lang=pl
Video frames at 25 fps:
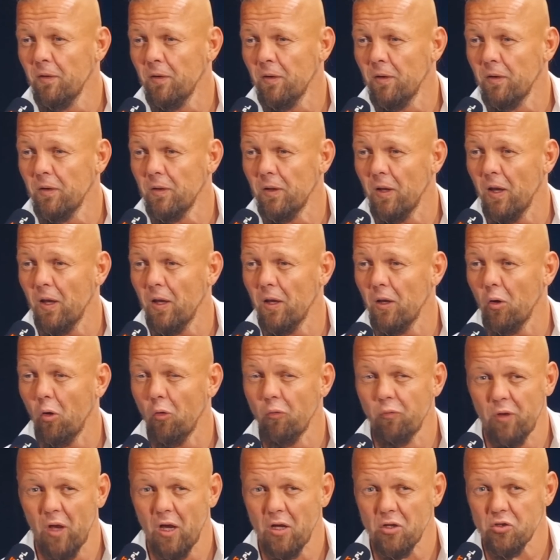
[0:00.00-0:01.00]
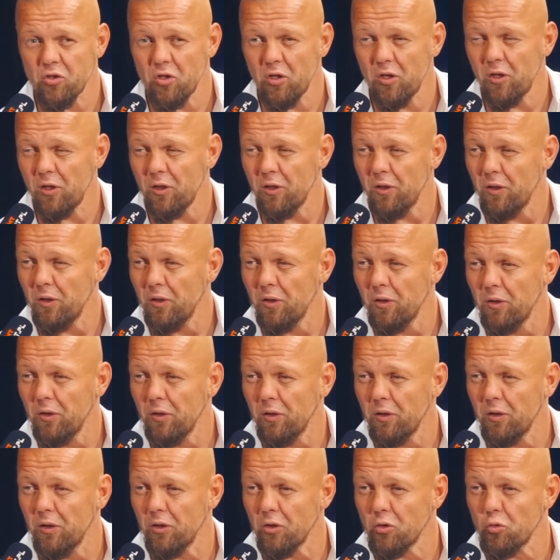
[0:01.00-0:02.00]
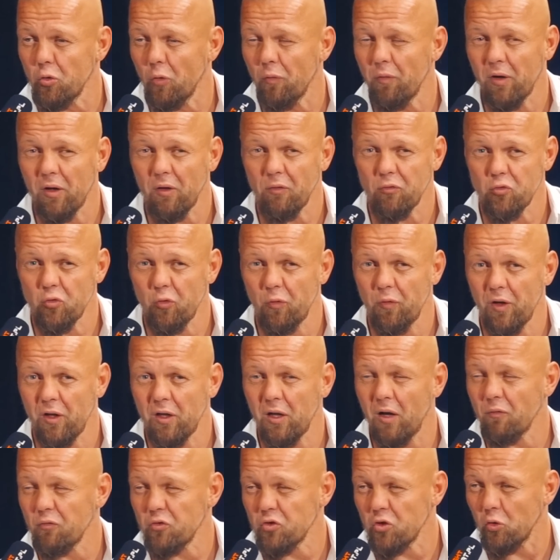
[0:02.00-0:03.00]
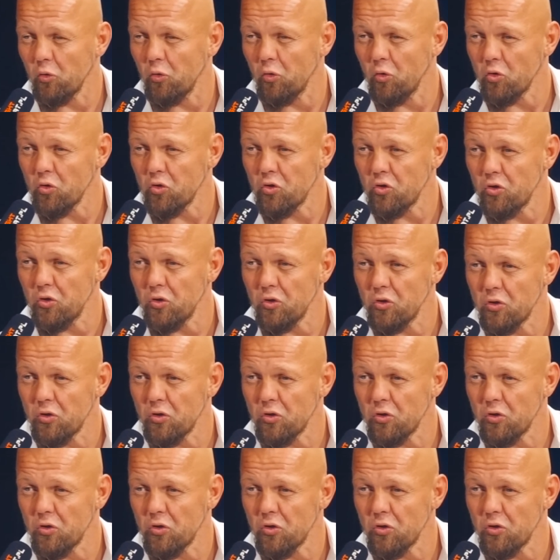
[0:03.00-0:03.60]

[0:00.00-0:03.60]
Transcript: nie, o wiarze y, człowieka w człowieka, w szczególności,